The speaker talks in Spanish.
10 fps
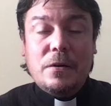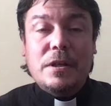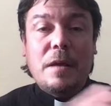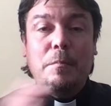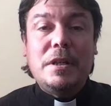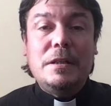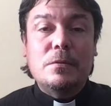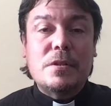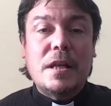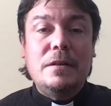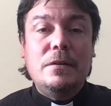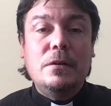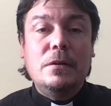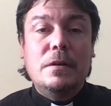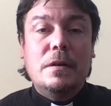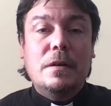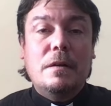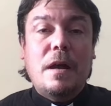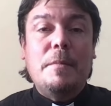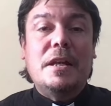y Espíritu Santo.
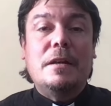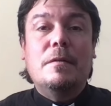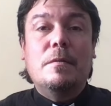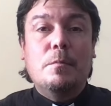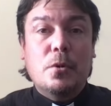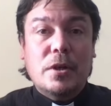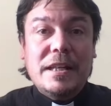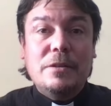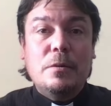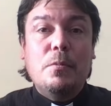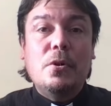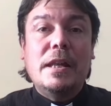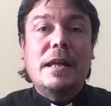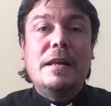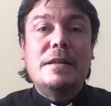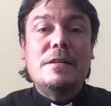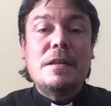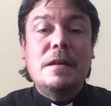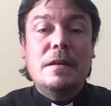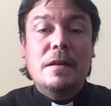Amén. Por Cristo y por la
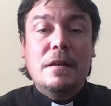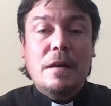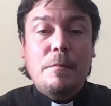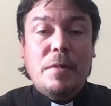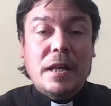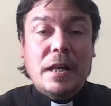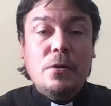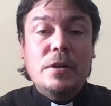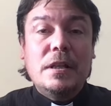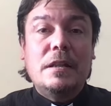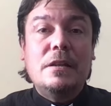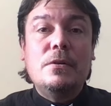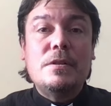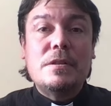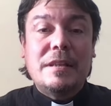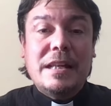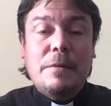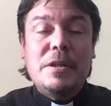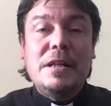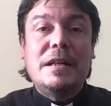Iglesia, para la gloria de Dios y de la
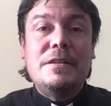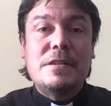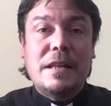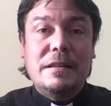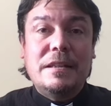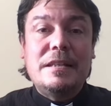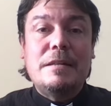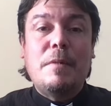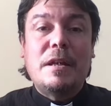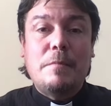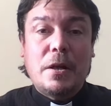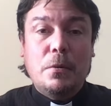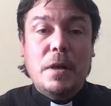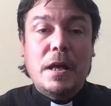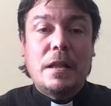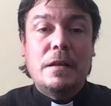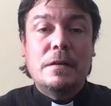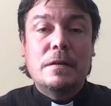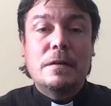Virgen Santísima Inmaculada.